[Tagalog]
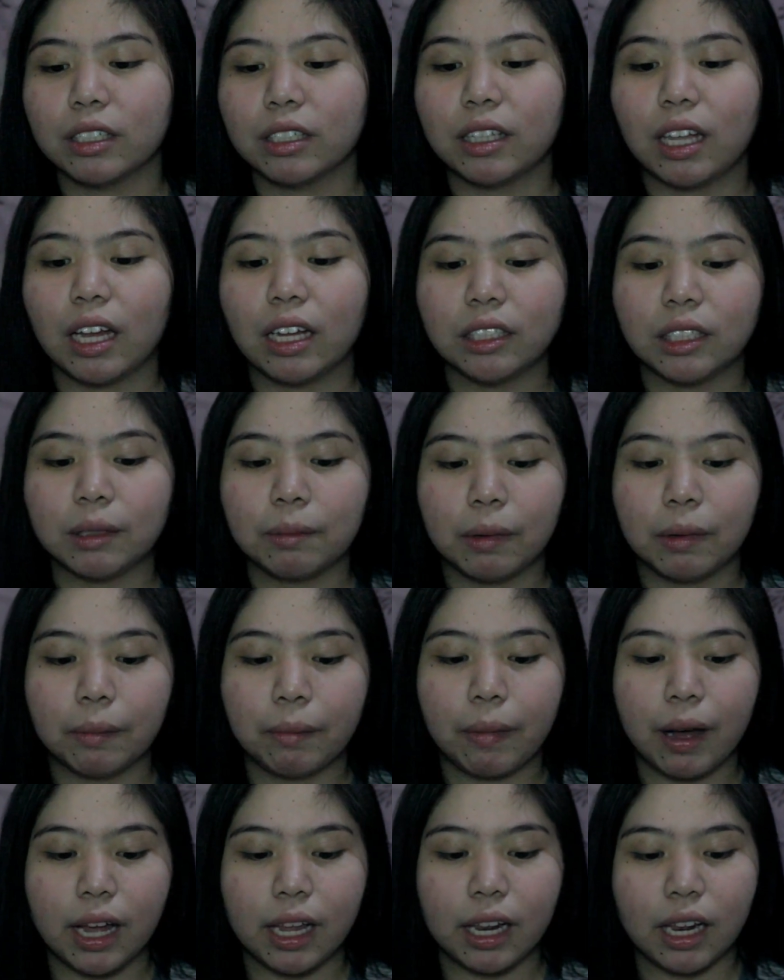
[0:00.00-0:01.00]
sa taas. Sa
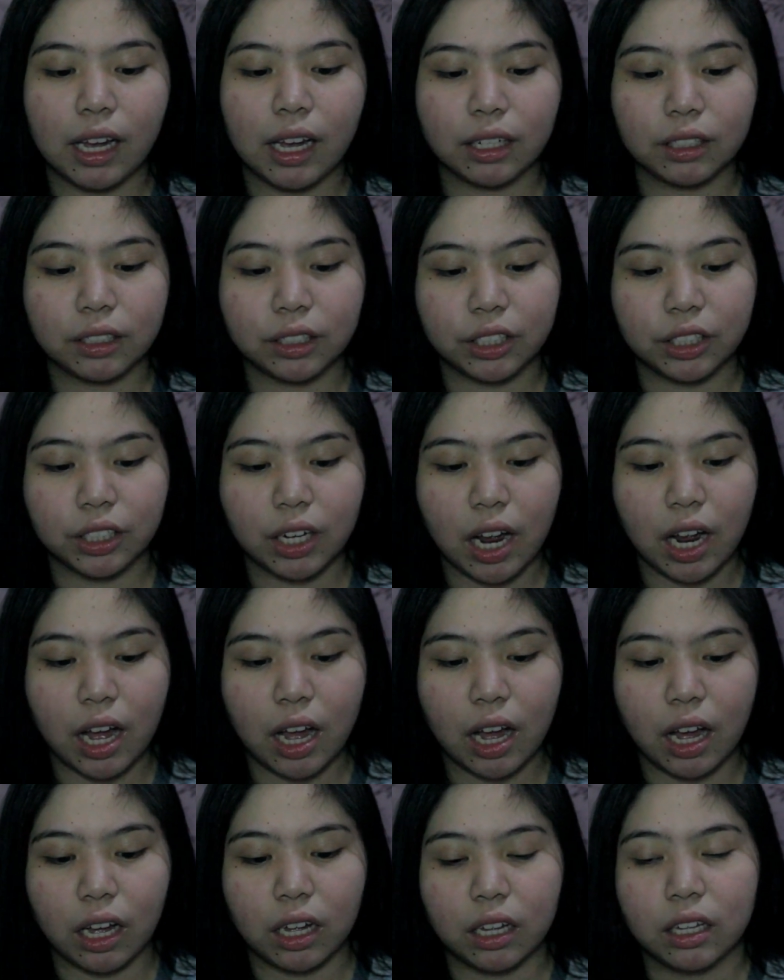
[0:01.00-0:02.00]
baba lang
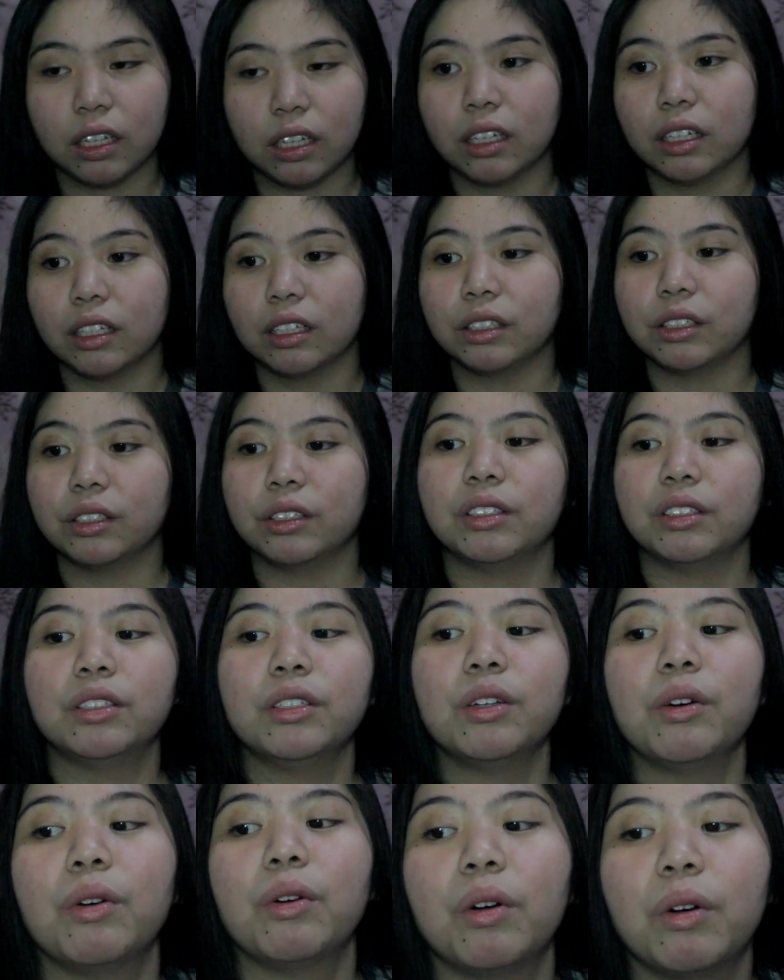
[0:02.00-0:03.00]
siya.
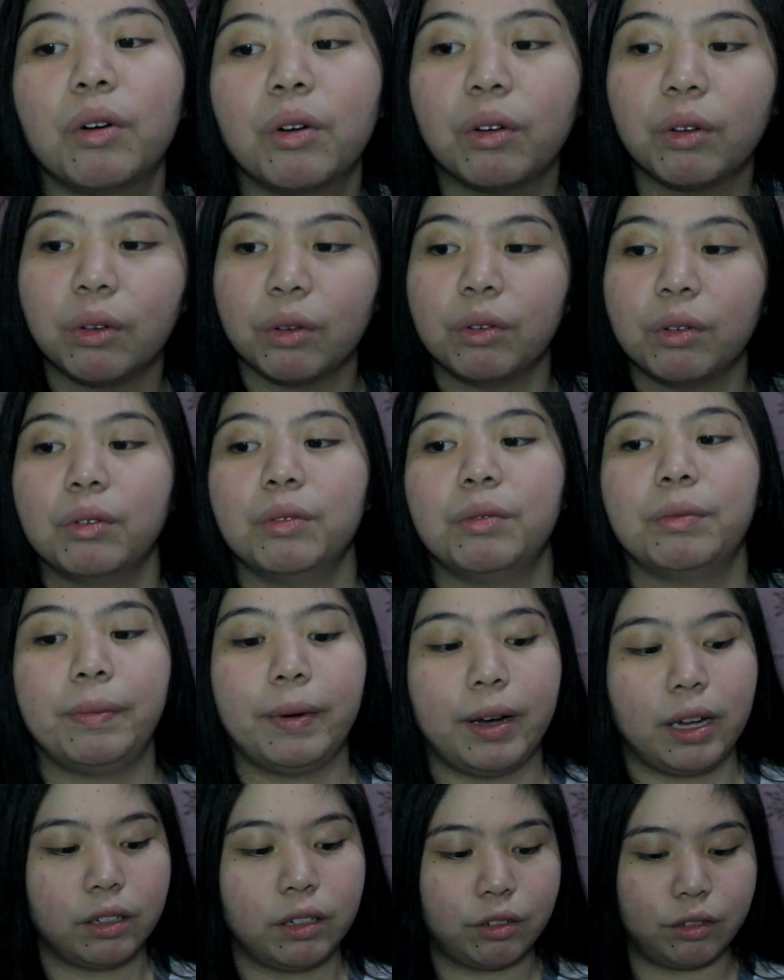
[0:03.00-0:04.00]
So,
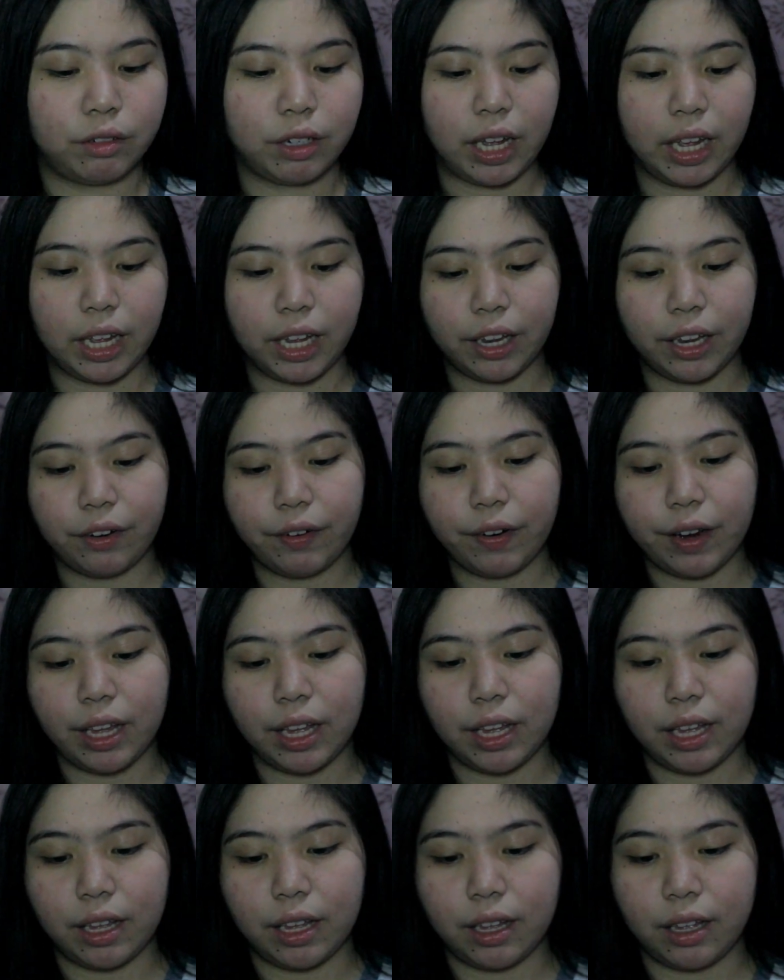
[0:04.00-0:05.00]
paano na
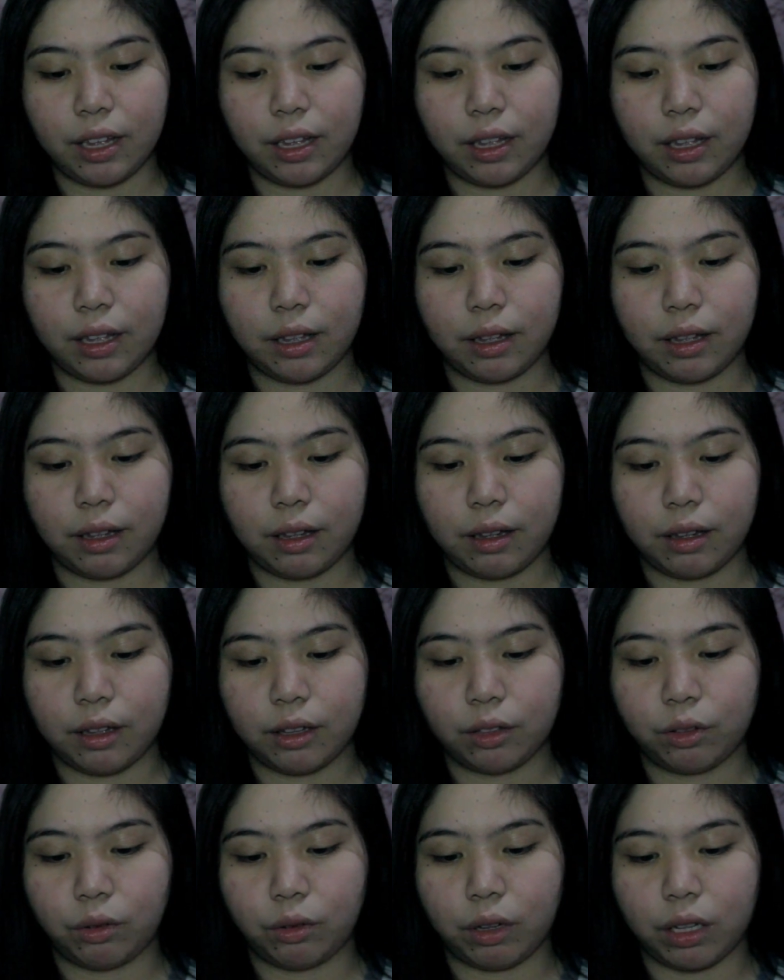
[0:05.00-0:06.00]
i-re?
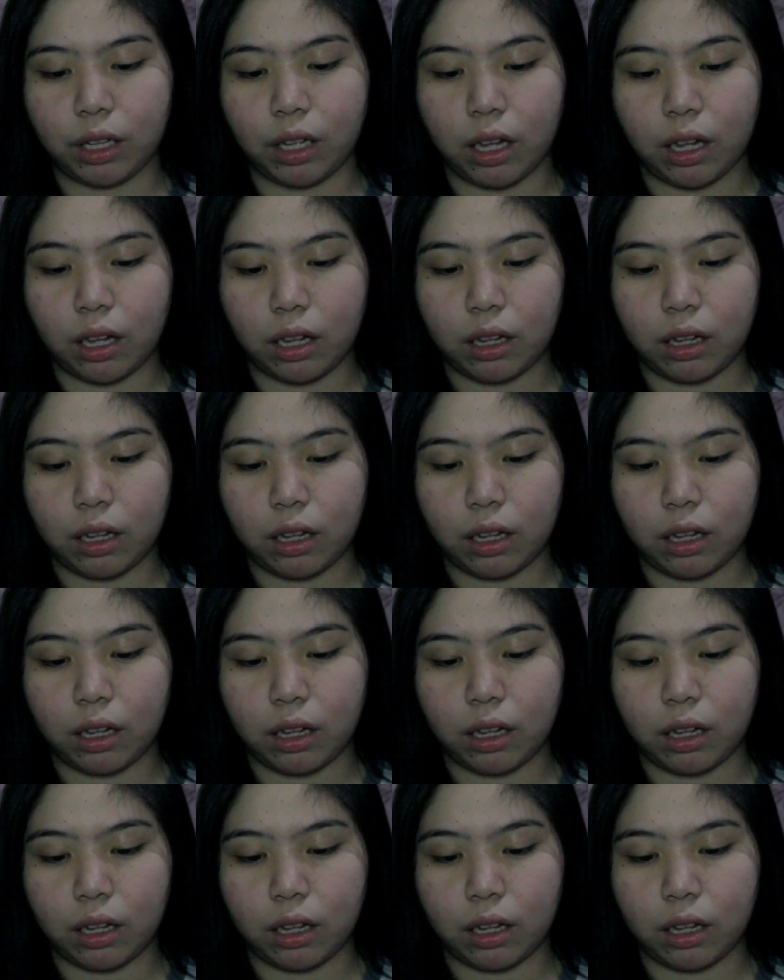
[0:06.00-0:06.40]
Ito kaya.